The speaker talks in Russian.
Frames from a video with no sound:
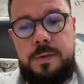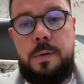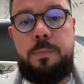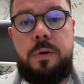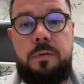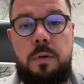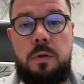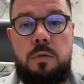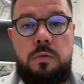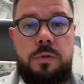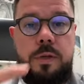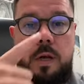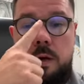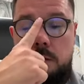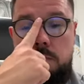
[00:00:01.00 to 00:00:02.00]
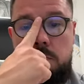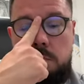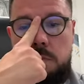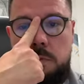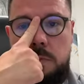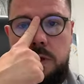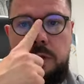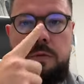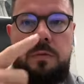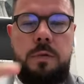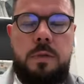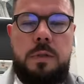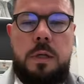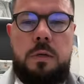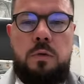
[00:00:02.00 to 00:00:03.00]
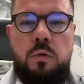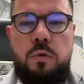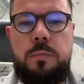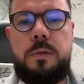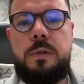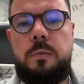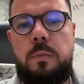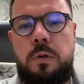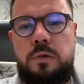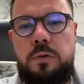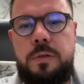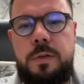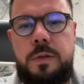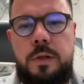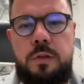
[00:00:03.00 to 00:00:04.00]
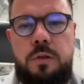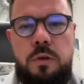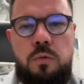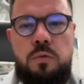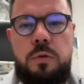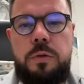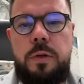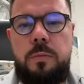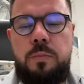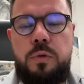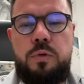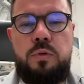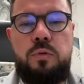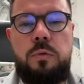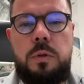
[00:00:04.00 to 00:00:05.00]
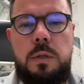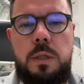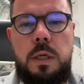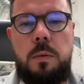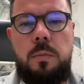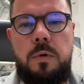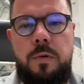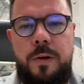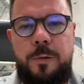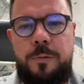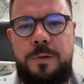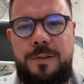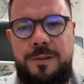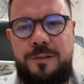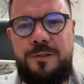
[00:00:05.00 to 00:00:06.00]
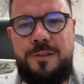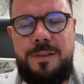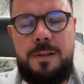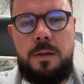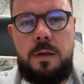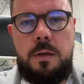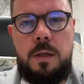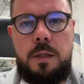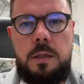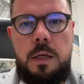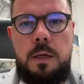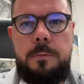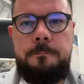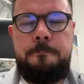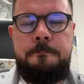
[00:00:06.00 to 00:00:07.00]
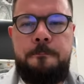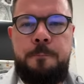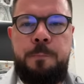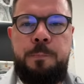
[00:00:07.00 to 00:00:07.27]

Всем привет, друзья! Мы сегодня стартуем с небольшой задержкой, уж не обессудьте, так бывают технические накладки.